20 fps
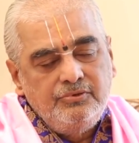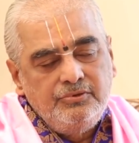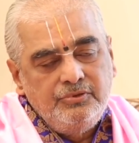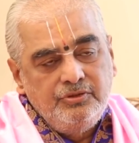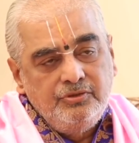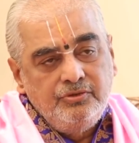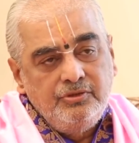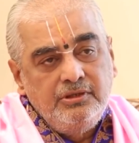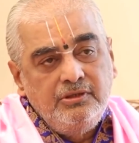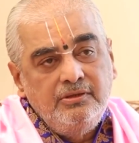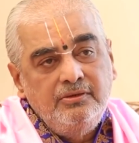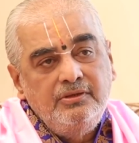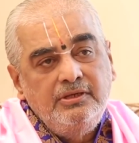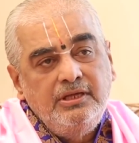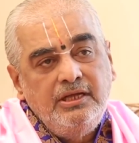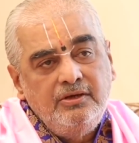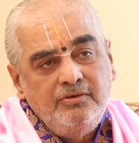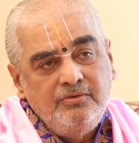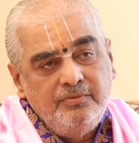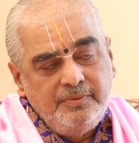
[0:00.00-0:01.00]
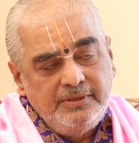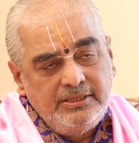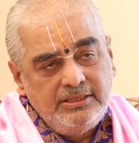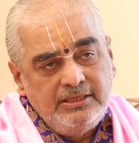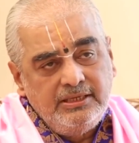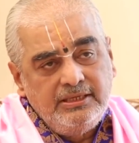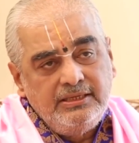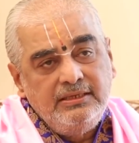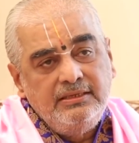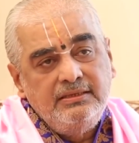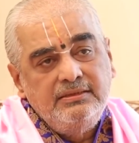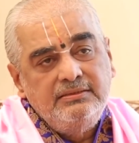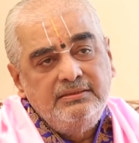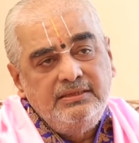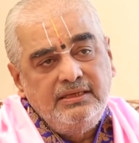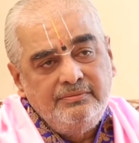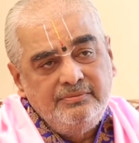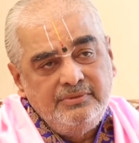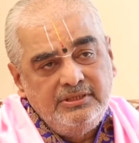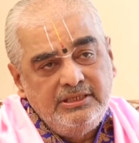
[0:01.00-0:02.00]
కృతయుగంలో నాలుగు పాదాల
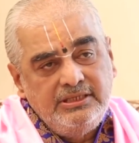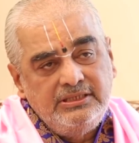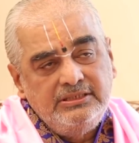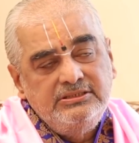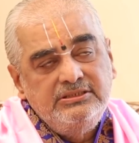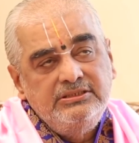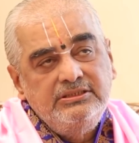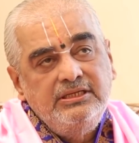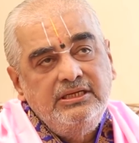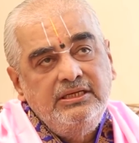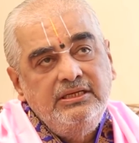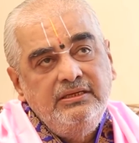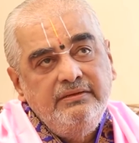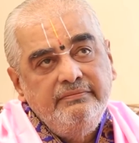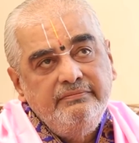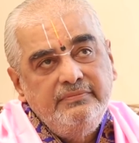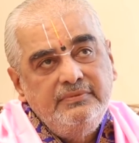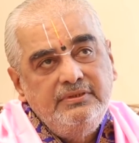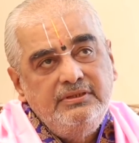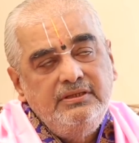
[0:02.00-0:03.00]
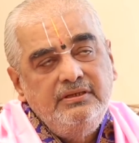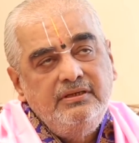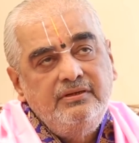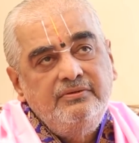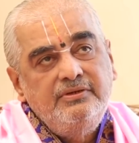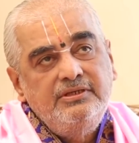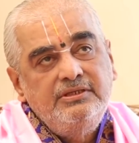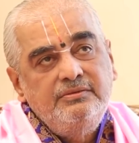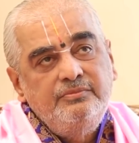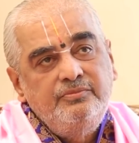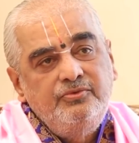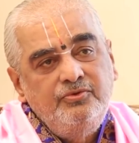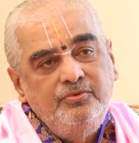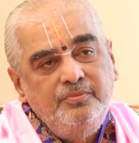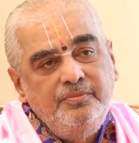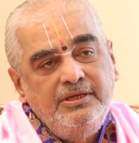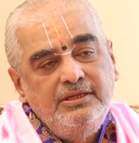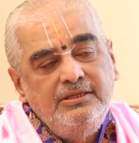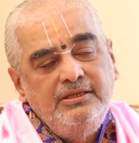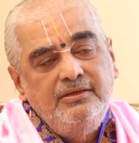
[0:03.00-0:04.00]
ధర్మం నడిచిందని తర్వాత
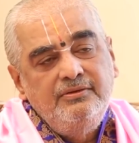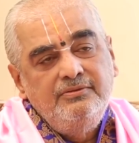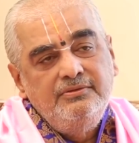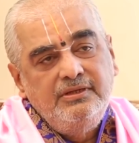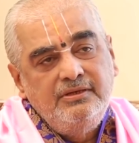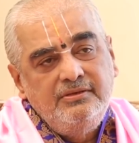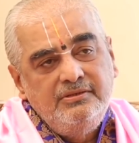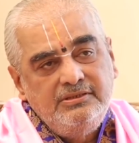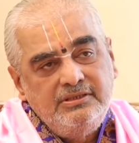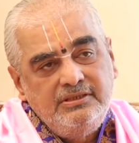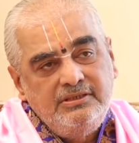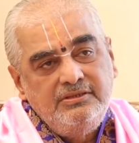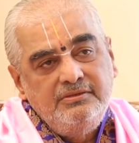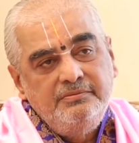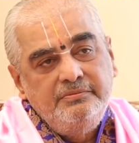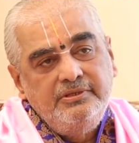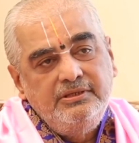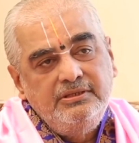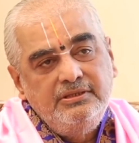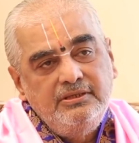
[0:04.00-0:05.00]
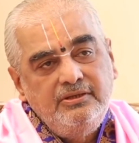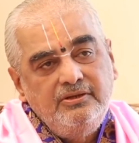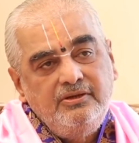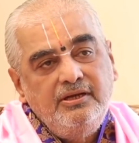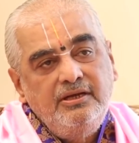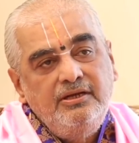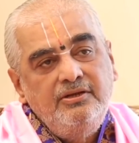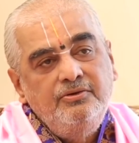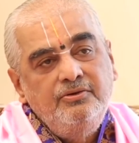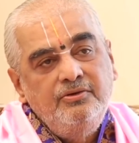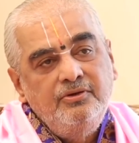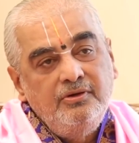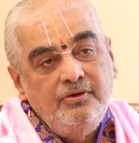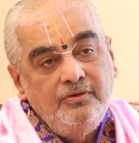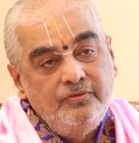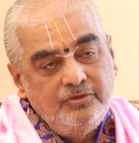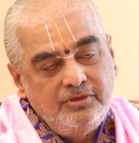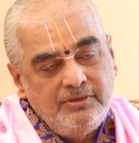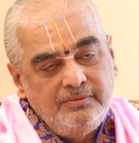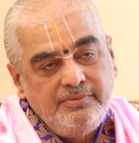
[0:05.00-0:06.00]
మూడు పాదాలు తర్వాత రెండు పాదాలు
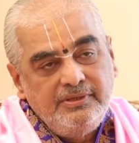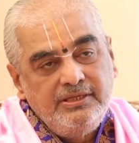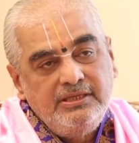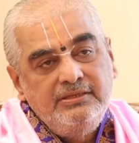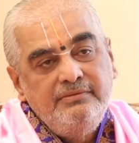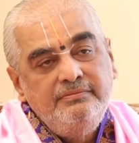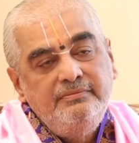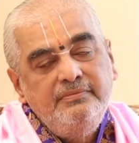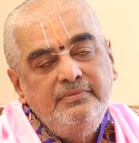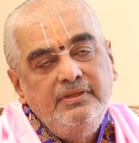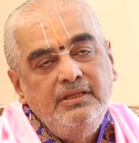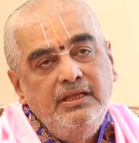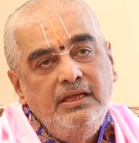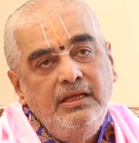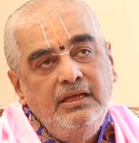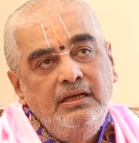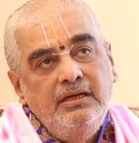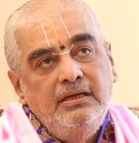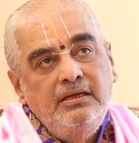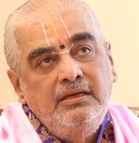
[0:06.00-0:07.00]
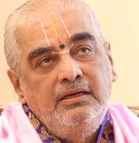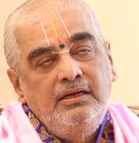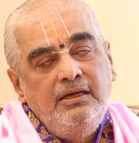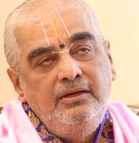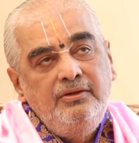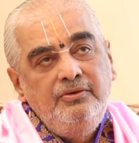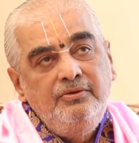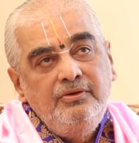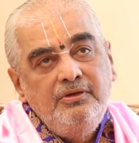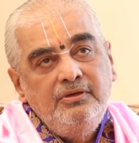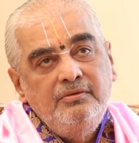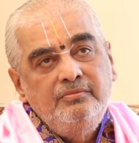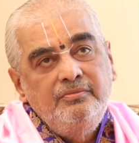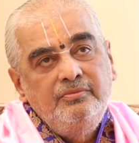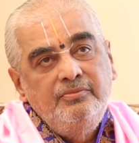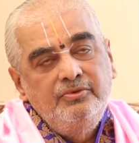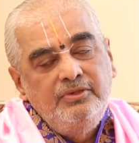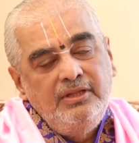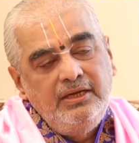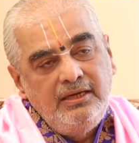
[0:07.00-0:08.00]
కలియుగంలో ఒక పాదం కలియుగం
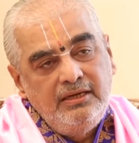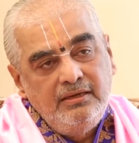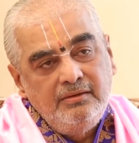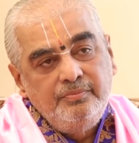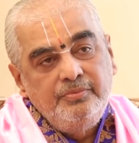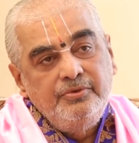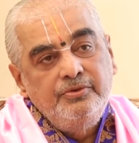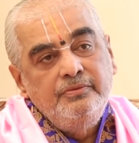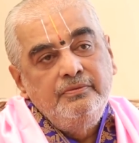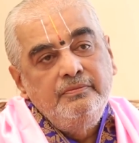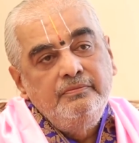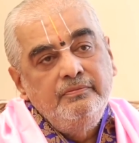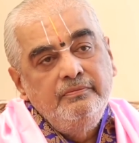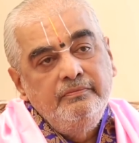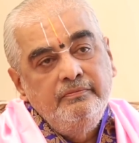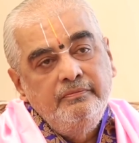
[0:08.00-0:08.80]
ముదిరినప్పుడు